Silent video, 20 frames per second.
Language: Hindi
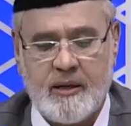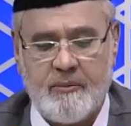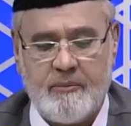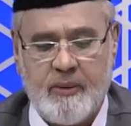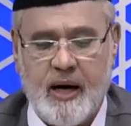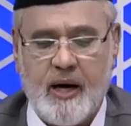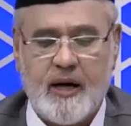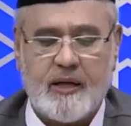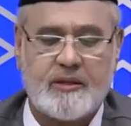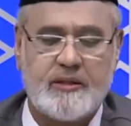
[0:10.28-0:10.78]
के
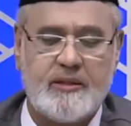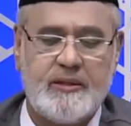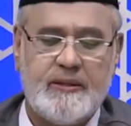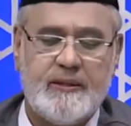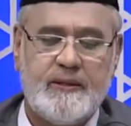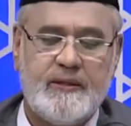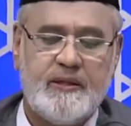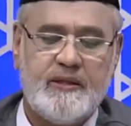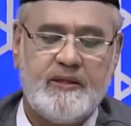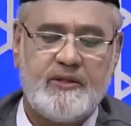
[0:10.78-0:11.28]
बाद
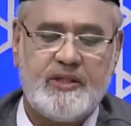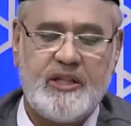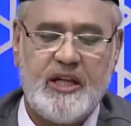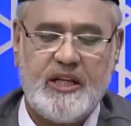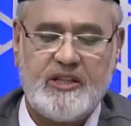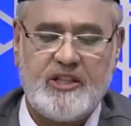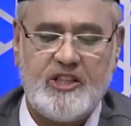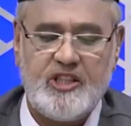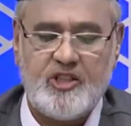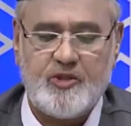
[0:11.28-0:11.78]

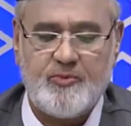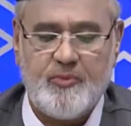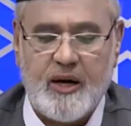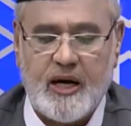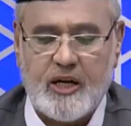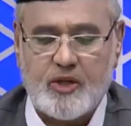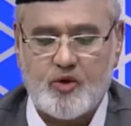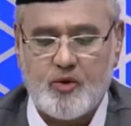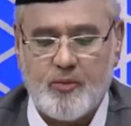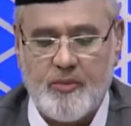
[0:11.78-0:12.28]
तैतीस
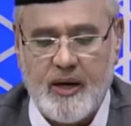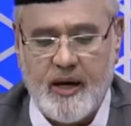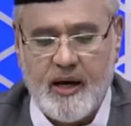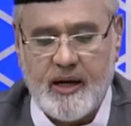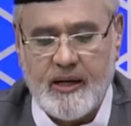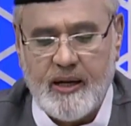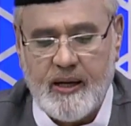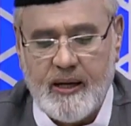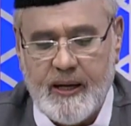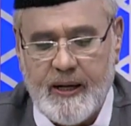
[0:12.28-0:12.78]
बार
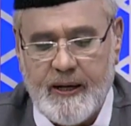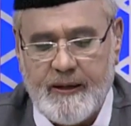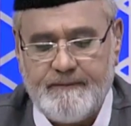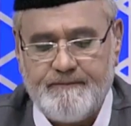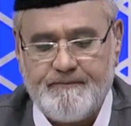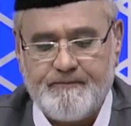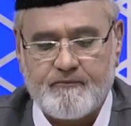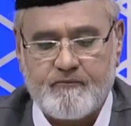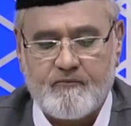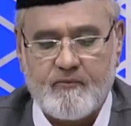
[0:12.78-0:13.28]
सुबहान अल्ला
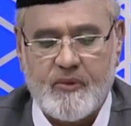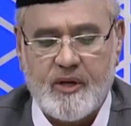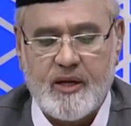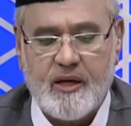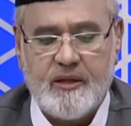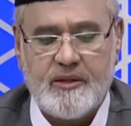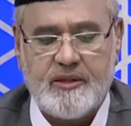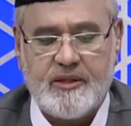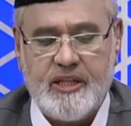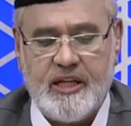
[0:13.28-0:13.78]

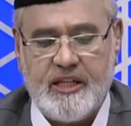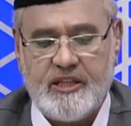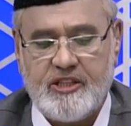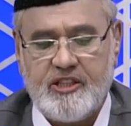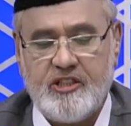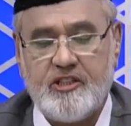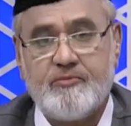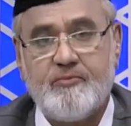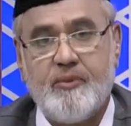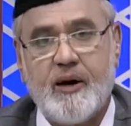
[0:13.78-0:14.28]

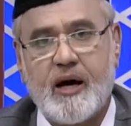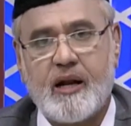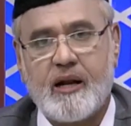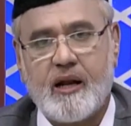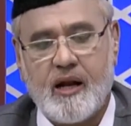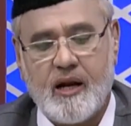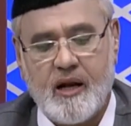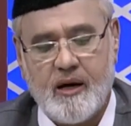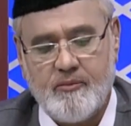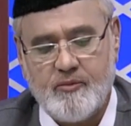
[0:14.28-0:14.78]
तैतीस बार
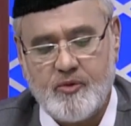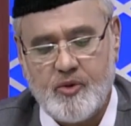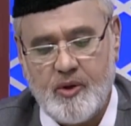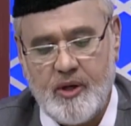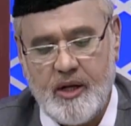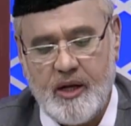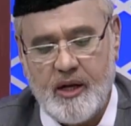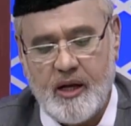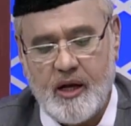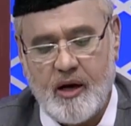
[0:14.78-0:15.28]

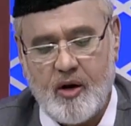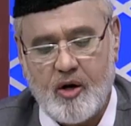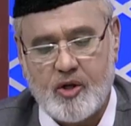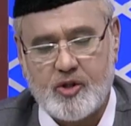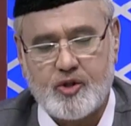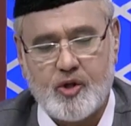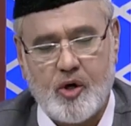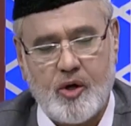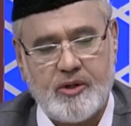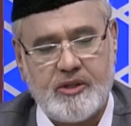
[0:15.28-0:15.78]
अल्हम्दुलिल्लाह और
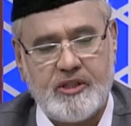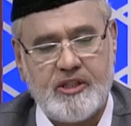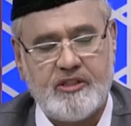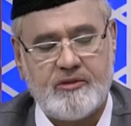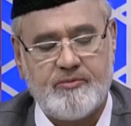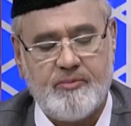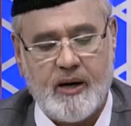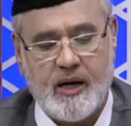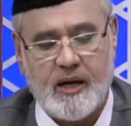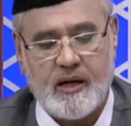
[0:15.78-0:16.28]

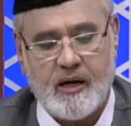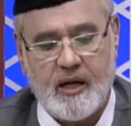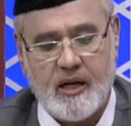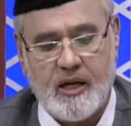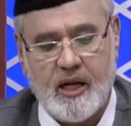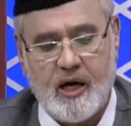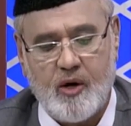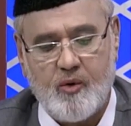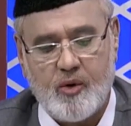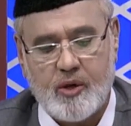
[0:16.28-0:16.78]
चौंतीस बार
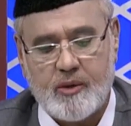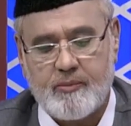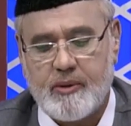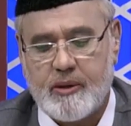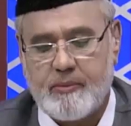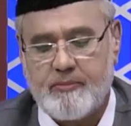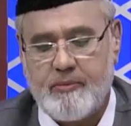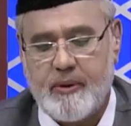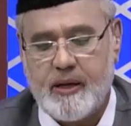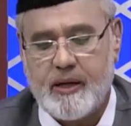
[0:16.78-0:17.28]
अल्लाह
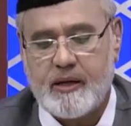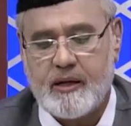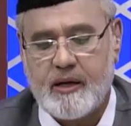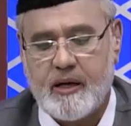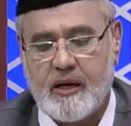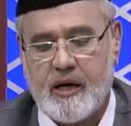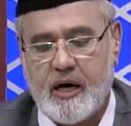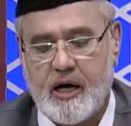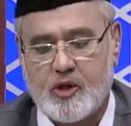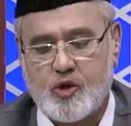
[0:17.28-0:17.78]
अकबर
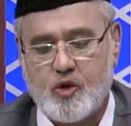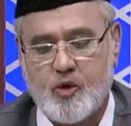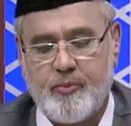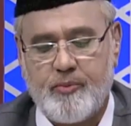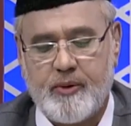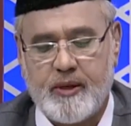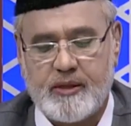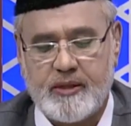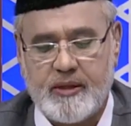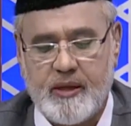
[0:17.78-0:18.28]
पढ़कर हाथों
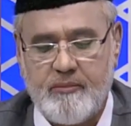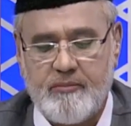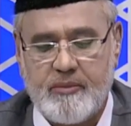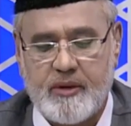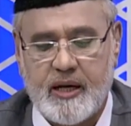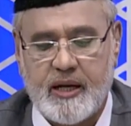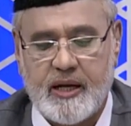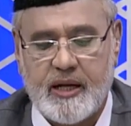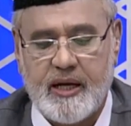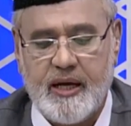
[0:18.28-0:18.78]
पर दम
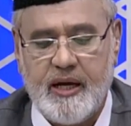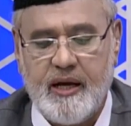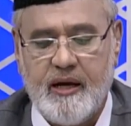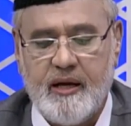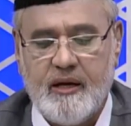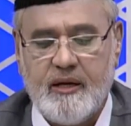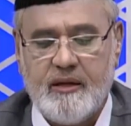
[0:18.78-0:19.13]
करके